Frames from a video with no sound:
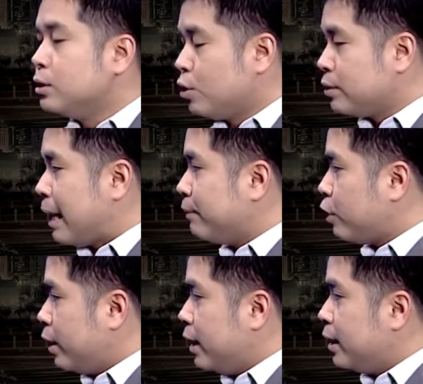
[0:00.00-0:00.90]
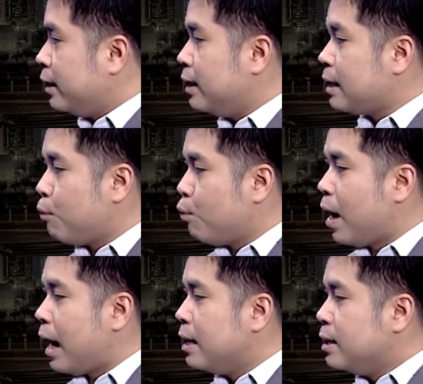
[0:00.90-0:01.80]
ต้องตามต่อในเดือนนี้ครับ
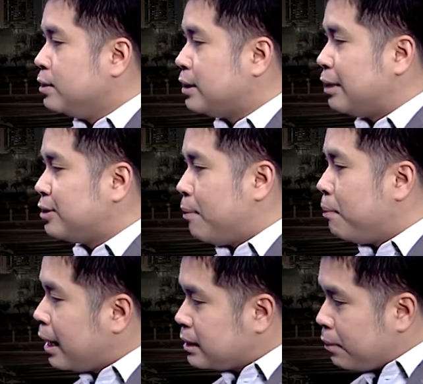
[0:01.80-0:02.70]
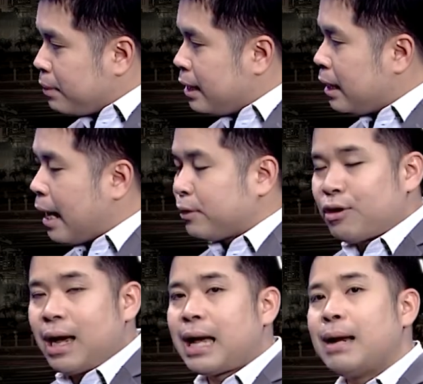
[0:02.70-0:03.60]
ว่าจะสามารถจะมีอัต
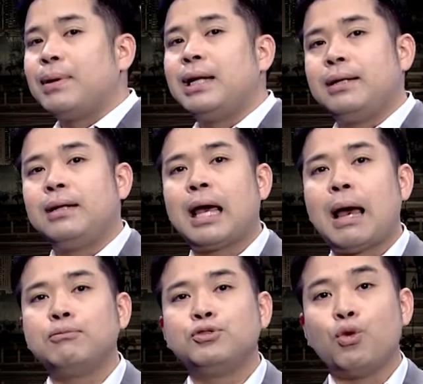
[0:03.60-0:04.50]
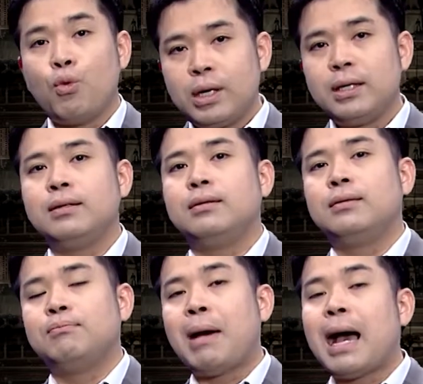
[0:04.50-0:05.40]
ราการผลิตนะครับสูงขึ้น
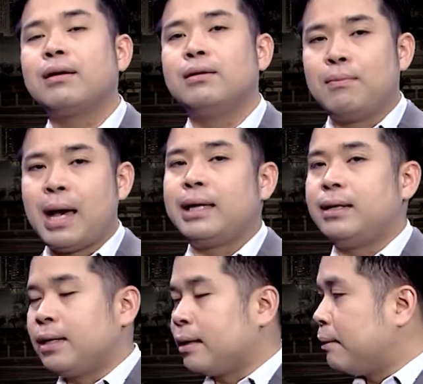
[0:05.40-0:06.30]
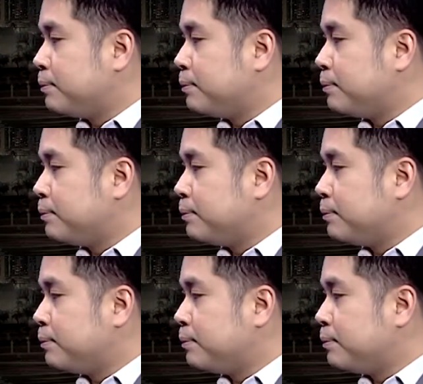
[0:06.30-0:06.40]
มากหรือไม่นะครับ